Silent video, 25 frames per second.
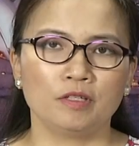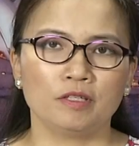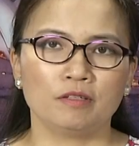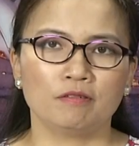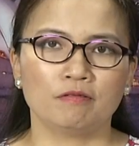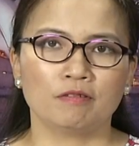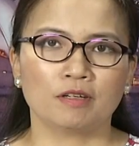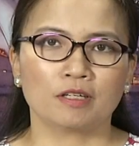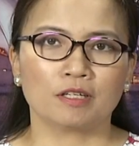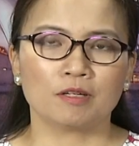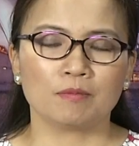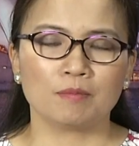quý
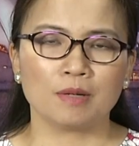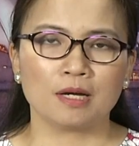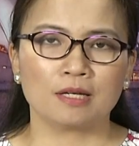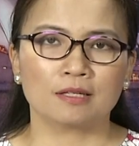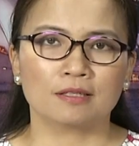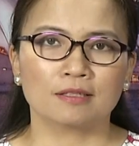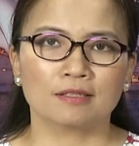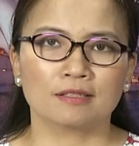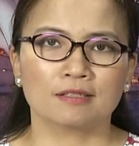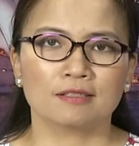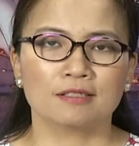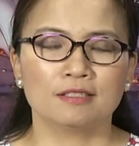vị và các
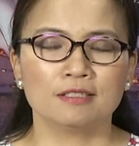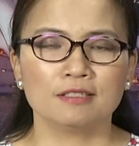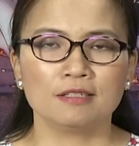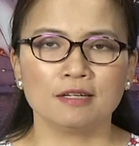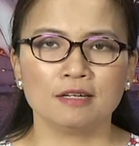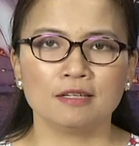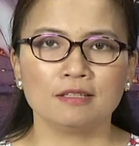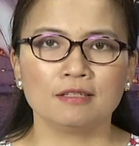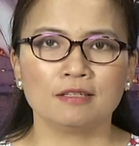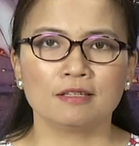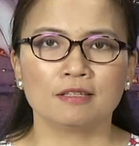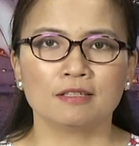bạn, à,
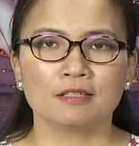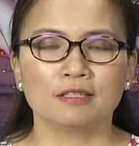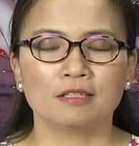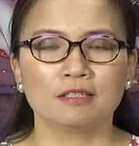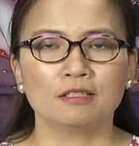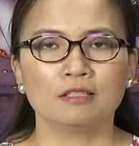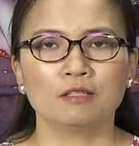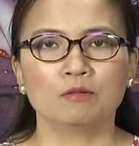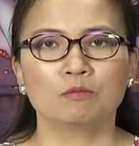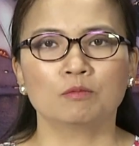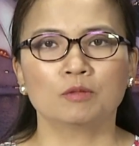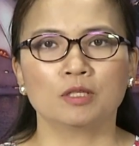trước hết là
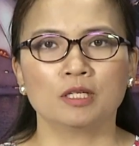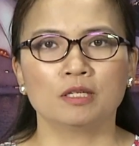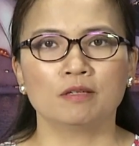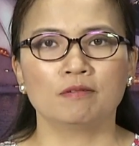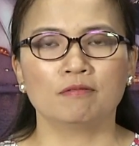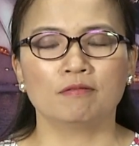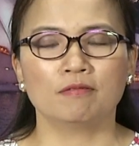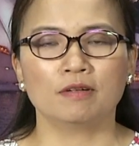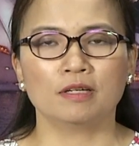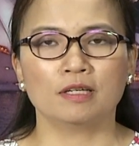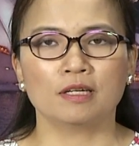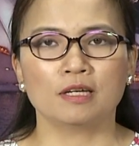những thông
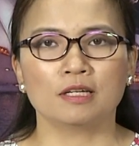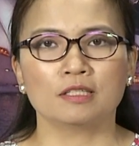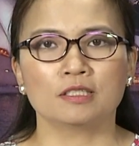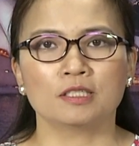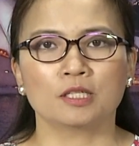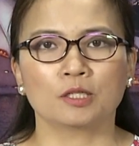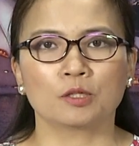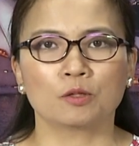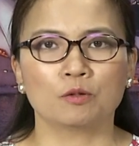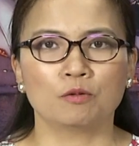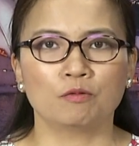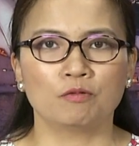tin về đại
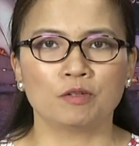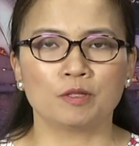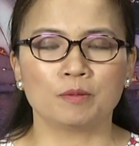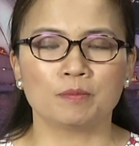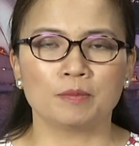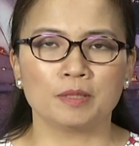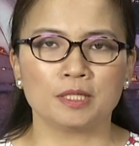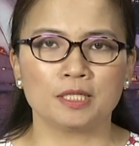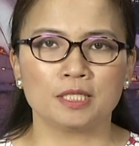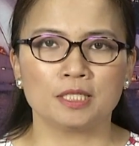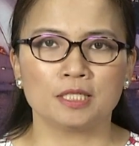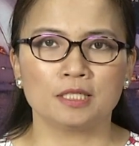dịch
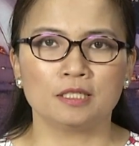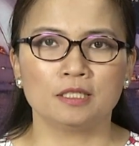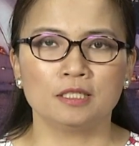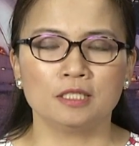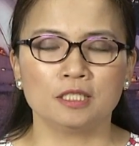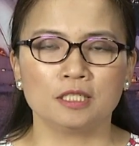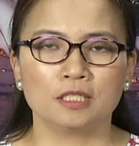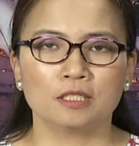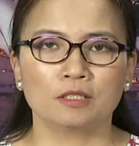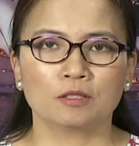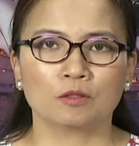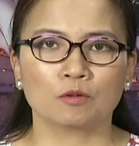Covid-19
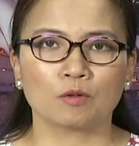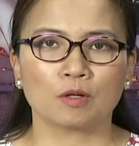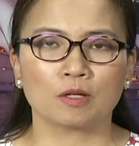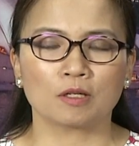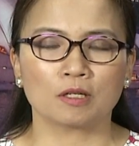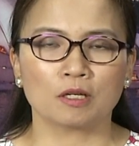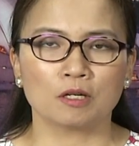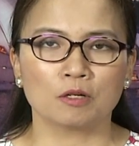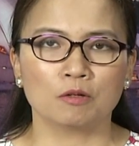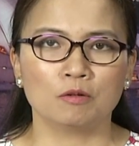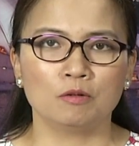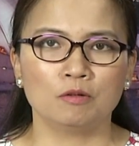trên
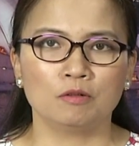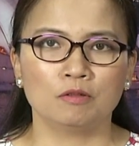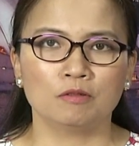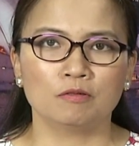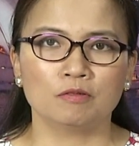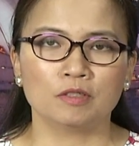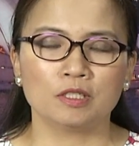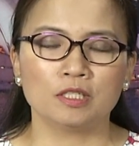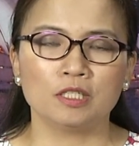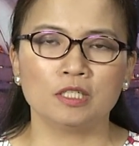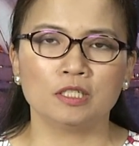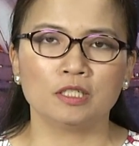toàn cầu
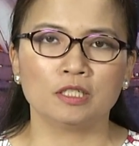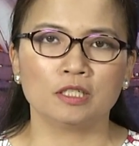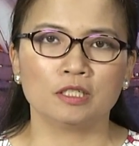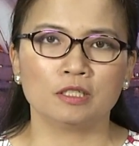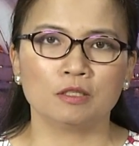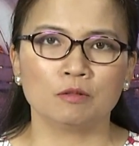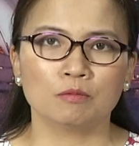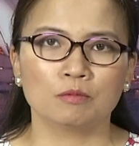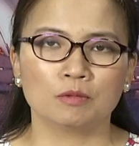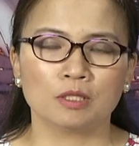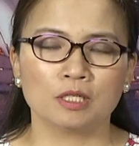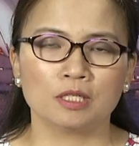với những
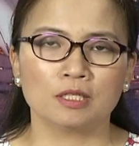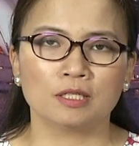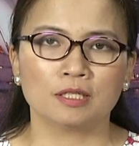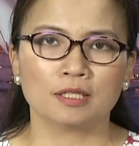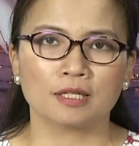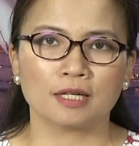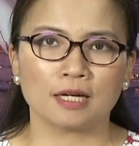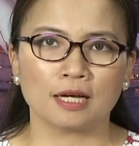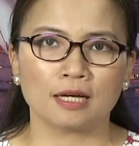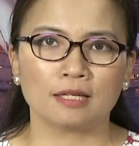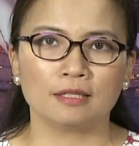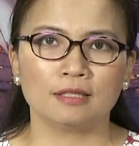cái thông tin
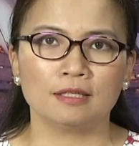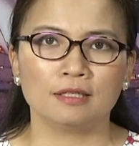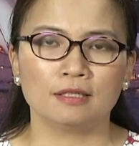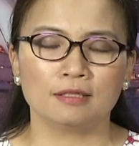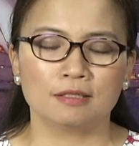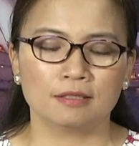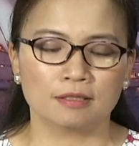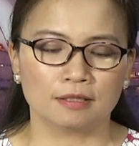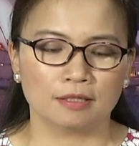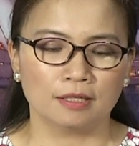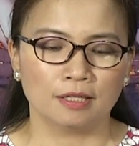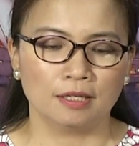khá
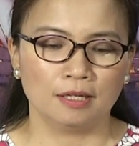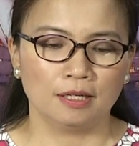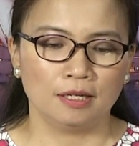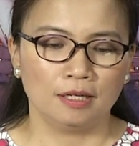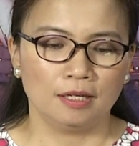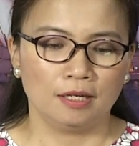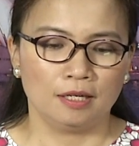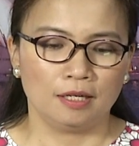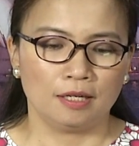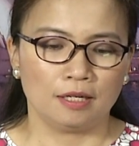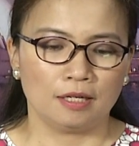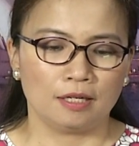tích cực
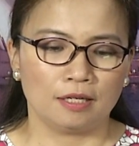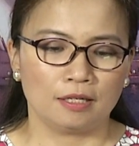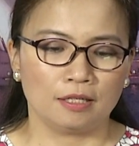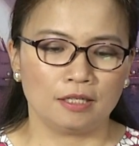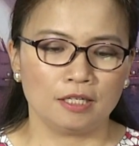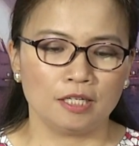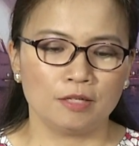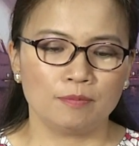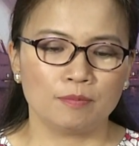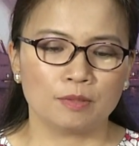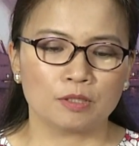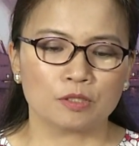à,
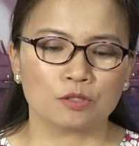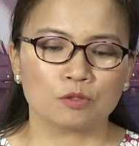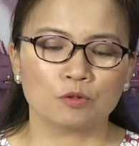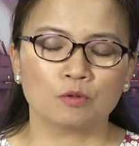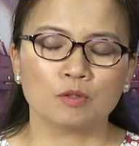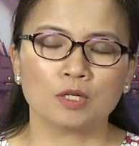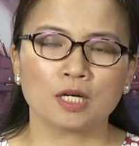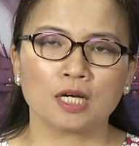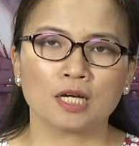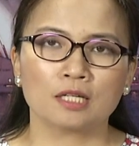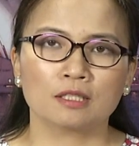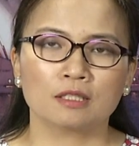khi mà
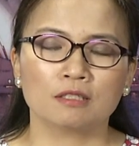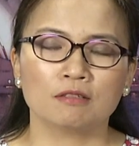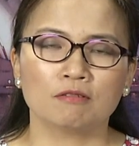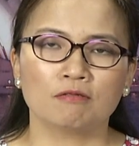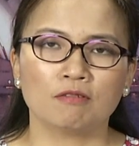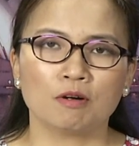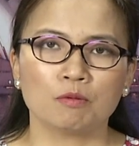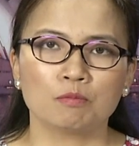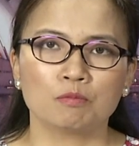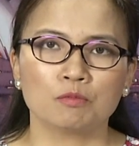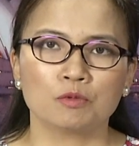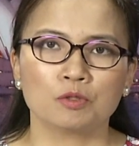số ca tử
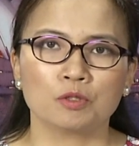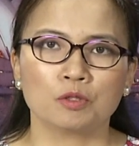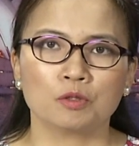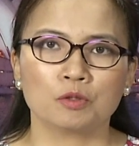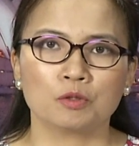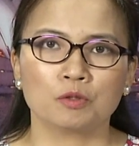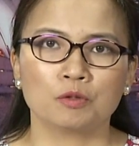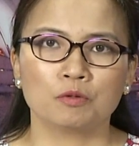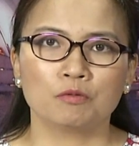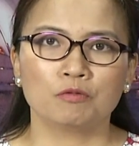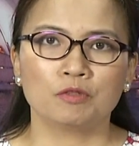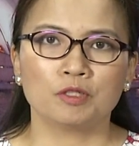vong
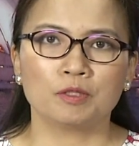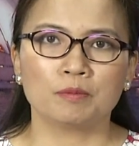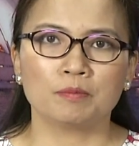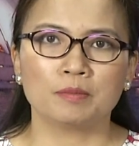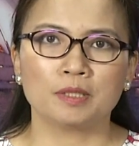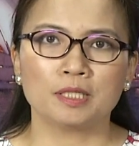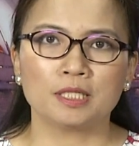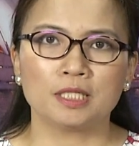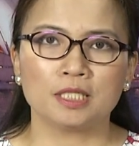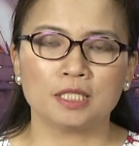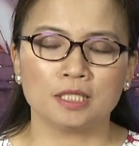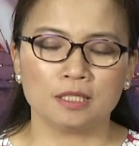do
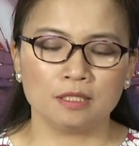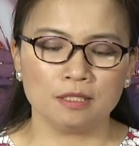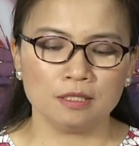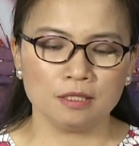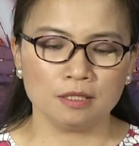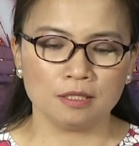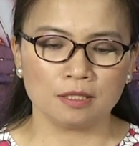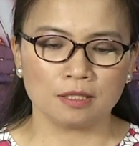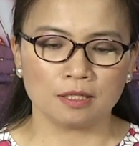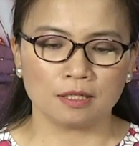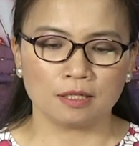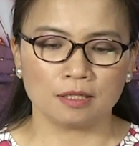
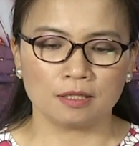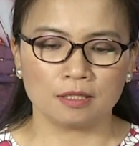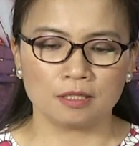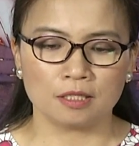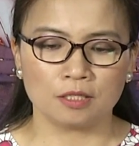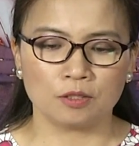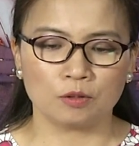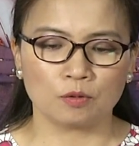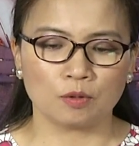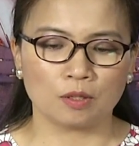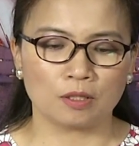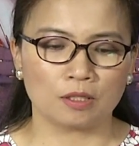Covid-19
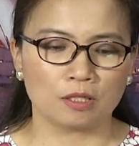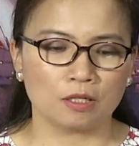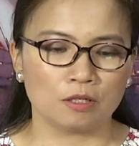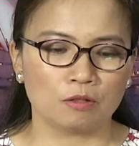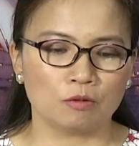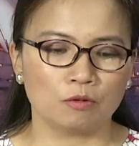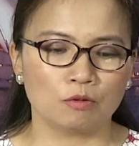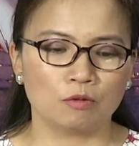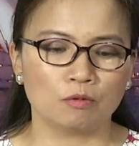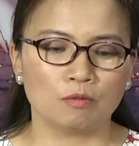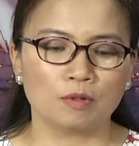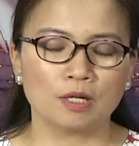trên toàn
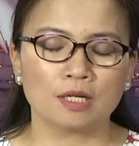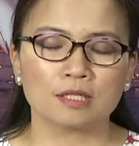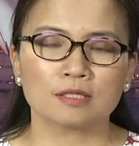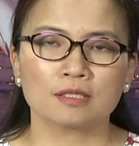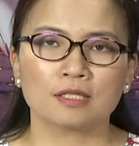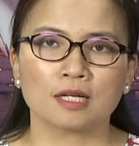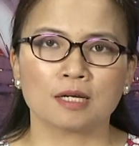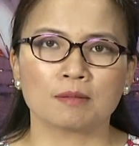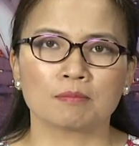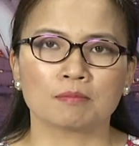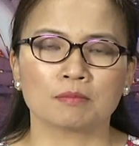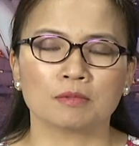cầu cũng đã
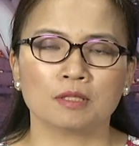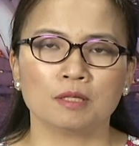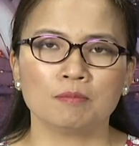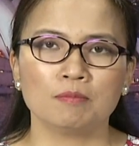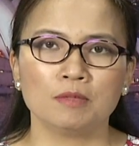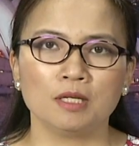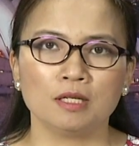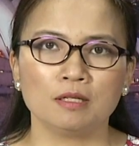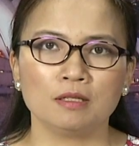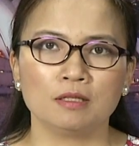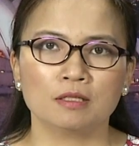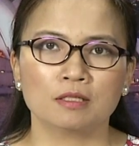giảm
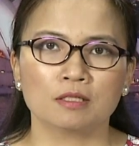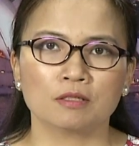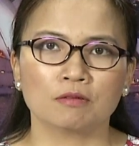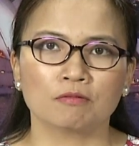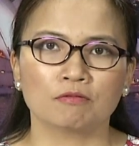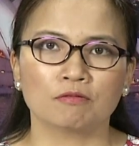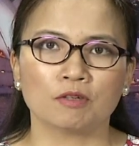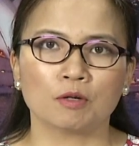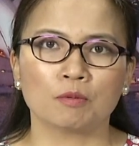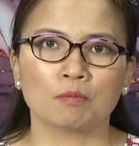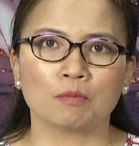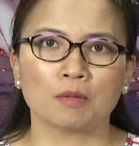thấp nhất
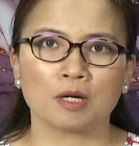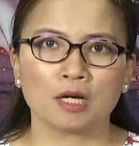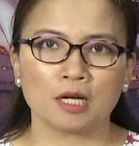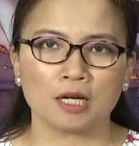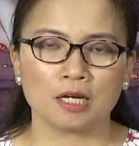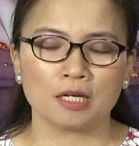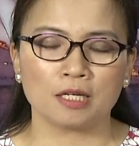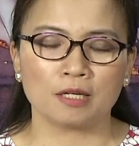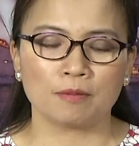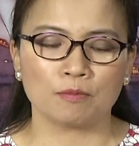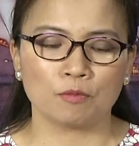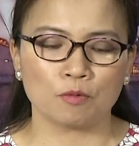trong vòng
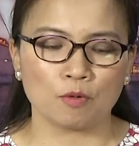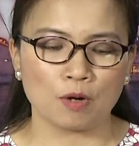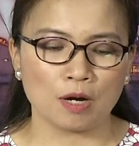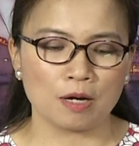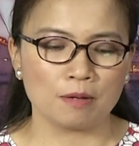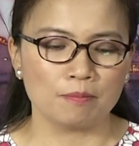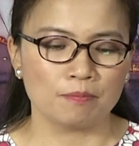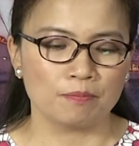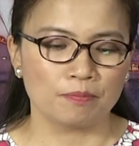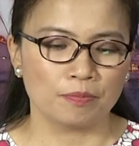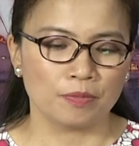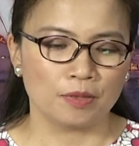2 năm
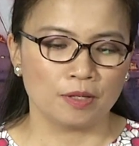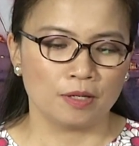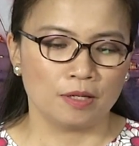qua.